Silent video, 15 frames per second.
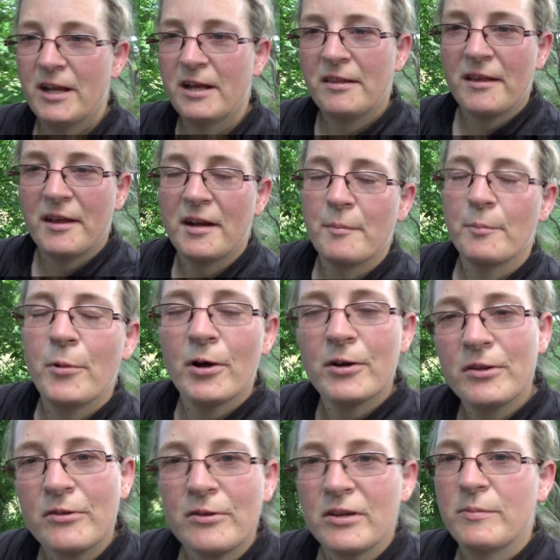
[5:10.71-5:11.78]
in seiner
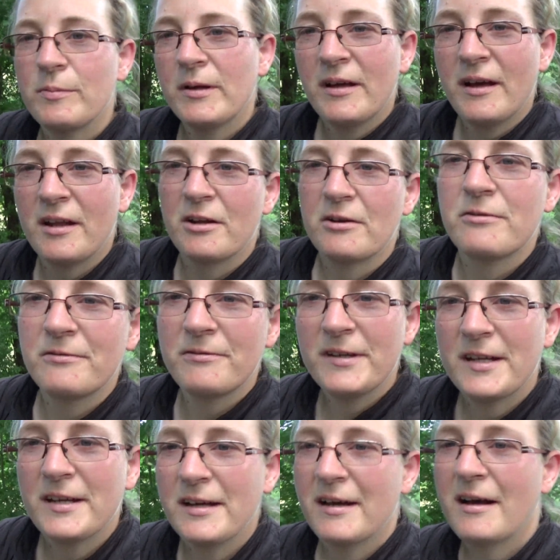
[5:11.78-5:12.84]
Box und ich bin gerade auf dem
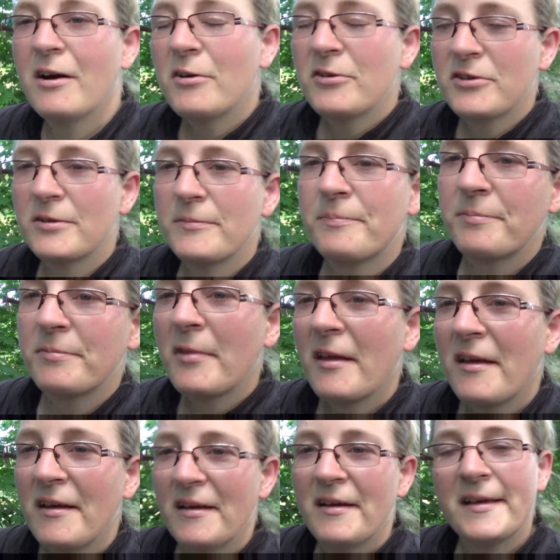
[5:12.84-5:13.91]
Weg nach Hause.
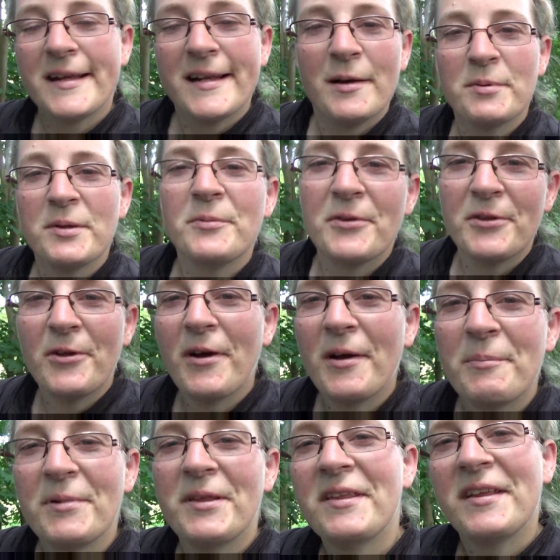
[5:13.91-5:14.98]
Ich glaube, ich muss noch
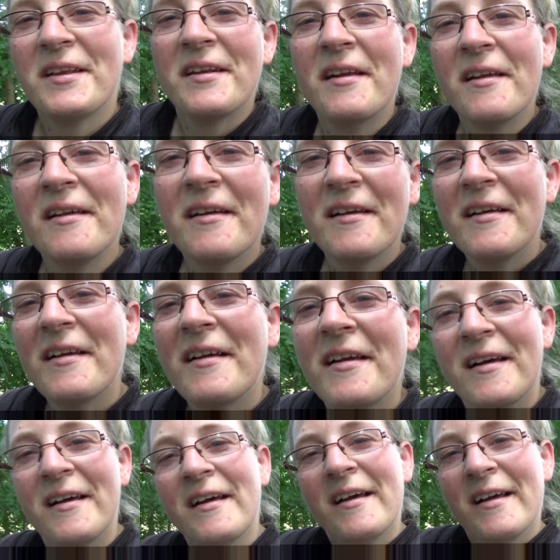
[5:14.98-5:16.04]
ein bisschen
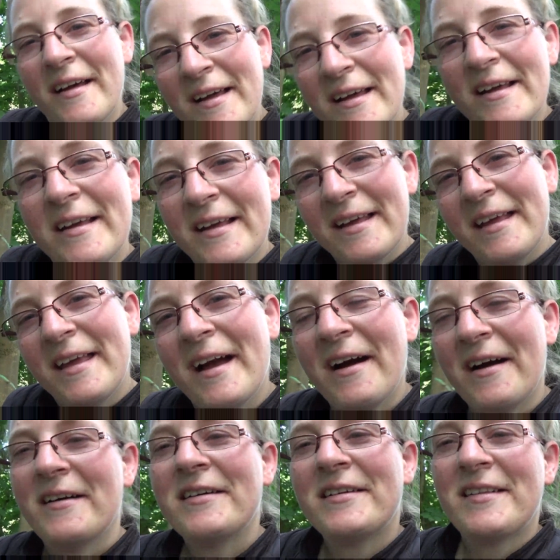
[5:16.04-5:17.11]
ja,
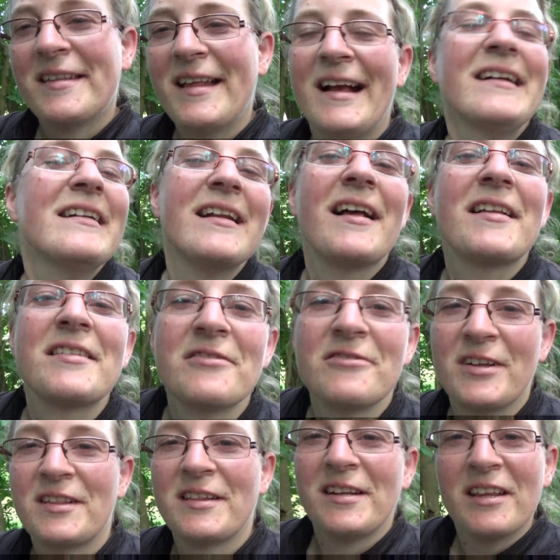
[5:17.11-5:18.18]
sacken lassen,
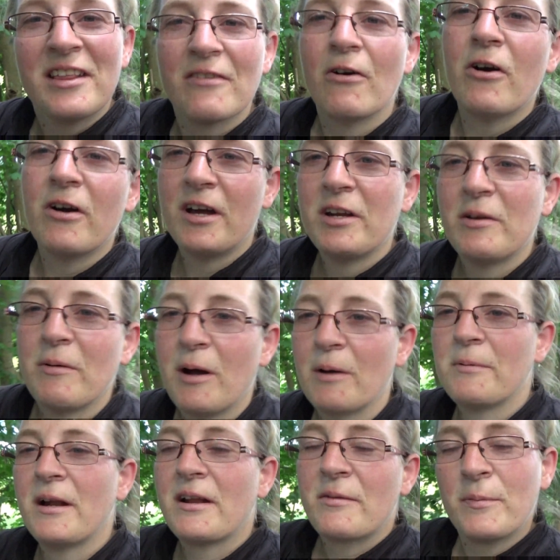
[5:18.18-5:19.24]
was da dieses Wochenende
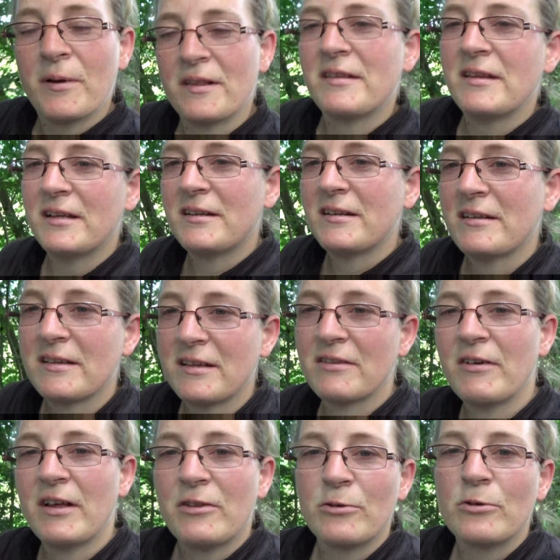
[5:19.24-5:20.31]
überhaupt alles passiert ist.
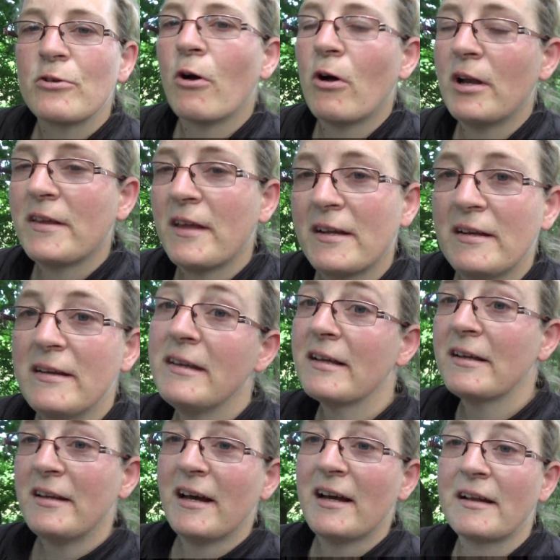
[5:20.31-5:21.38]
Es war so toll. Ich hätte nie
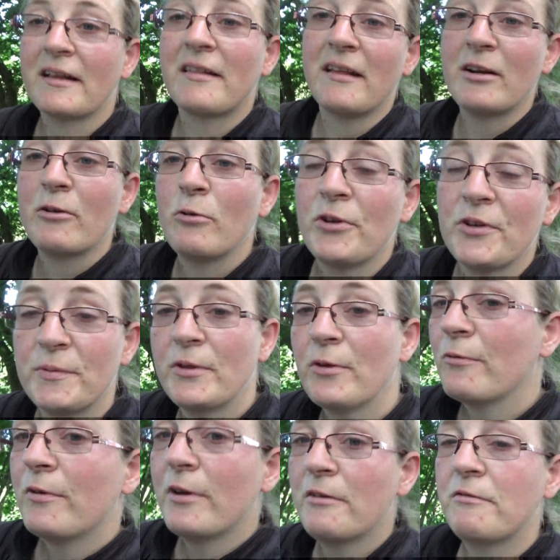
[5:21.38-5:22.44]
gedacht, dass ein Kurs mit
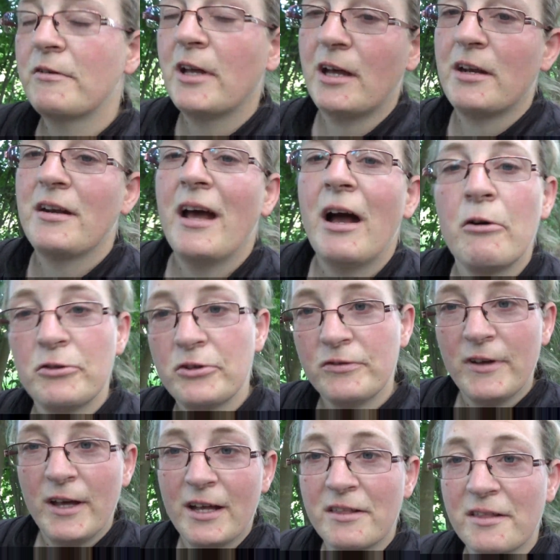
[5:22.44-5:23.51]
so vielen Pferden
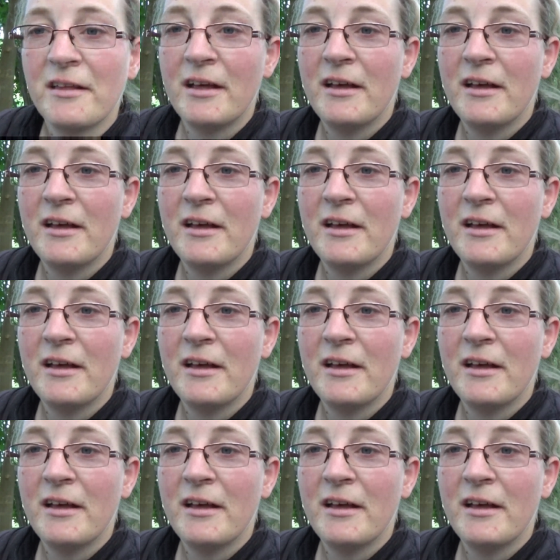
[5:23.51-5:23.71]
auswärts,